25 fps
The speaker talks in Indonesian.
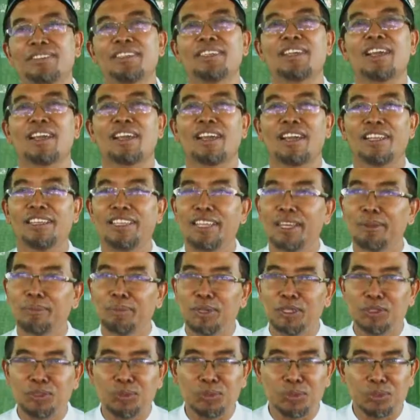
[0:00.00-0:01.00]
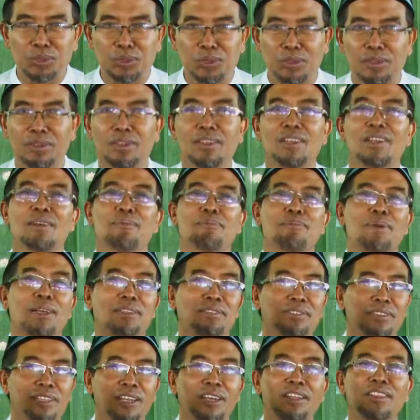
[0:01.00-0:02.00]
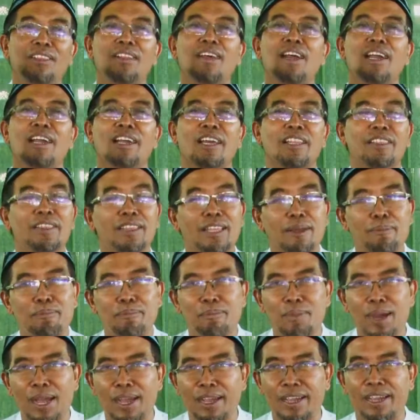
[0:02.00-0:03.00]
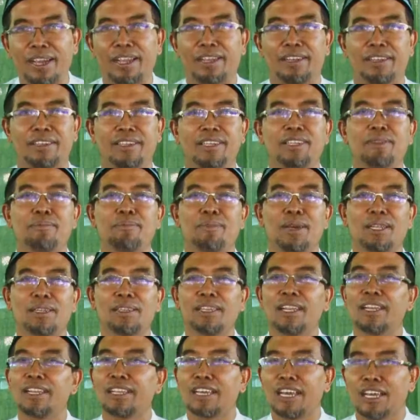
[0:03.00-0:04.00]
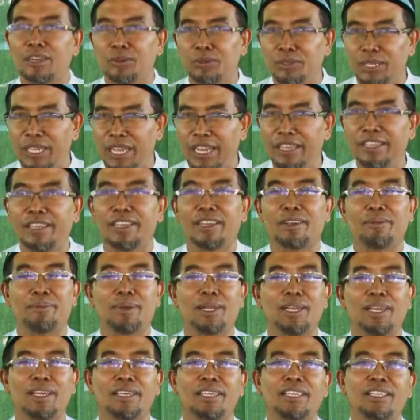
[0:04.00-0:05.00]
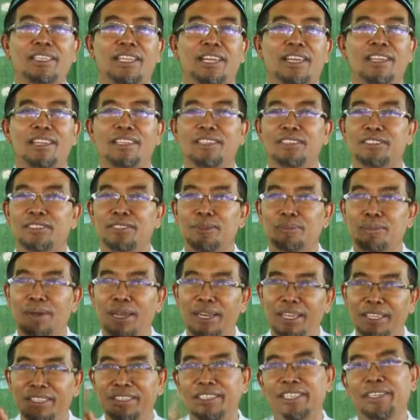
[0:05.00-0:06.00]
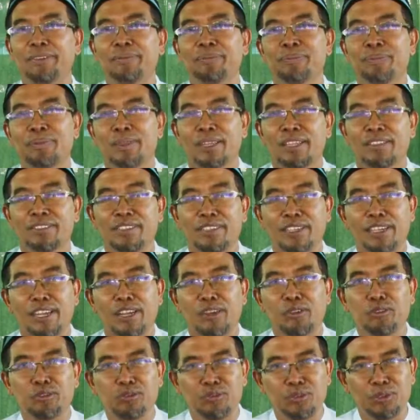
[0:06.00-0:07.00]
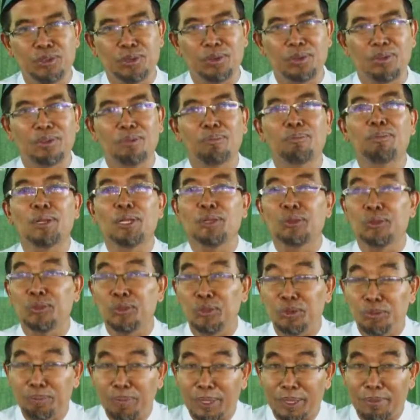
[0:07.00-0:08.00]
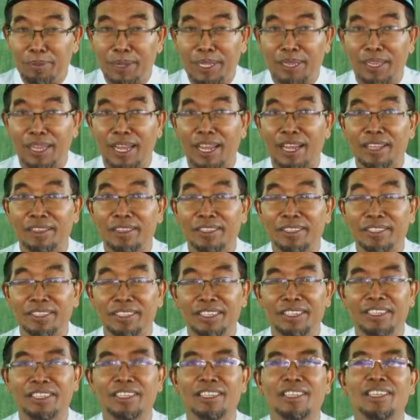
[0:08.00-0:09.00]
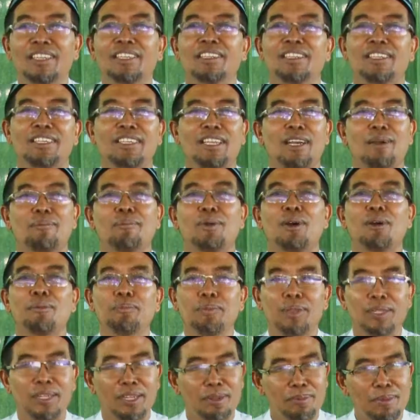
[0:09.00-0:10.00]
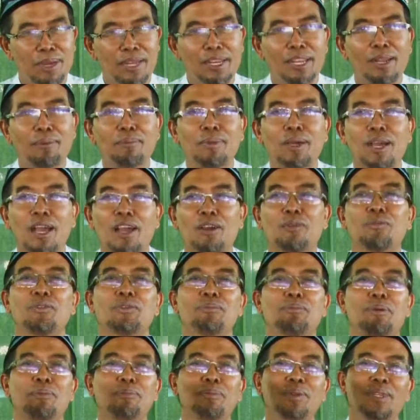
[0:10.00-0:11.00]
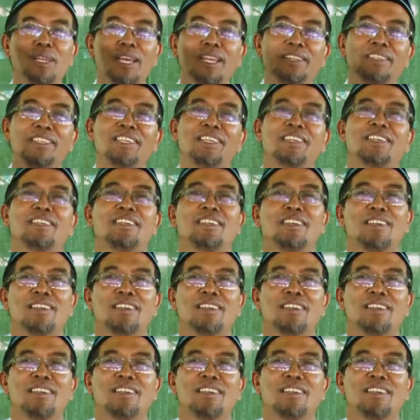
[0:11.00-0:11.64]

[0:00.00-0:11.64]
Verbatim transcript: Jika kalian bersyukur pasti Allah akan tambahkan nikmat dan karunia-Nya kepada kita. Sebaliknya, jika kufur menutupi mata hatinya, tidak mau menerima dan mengakui pemberiannya,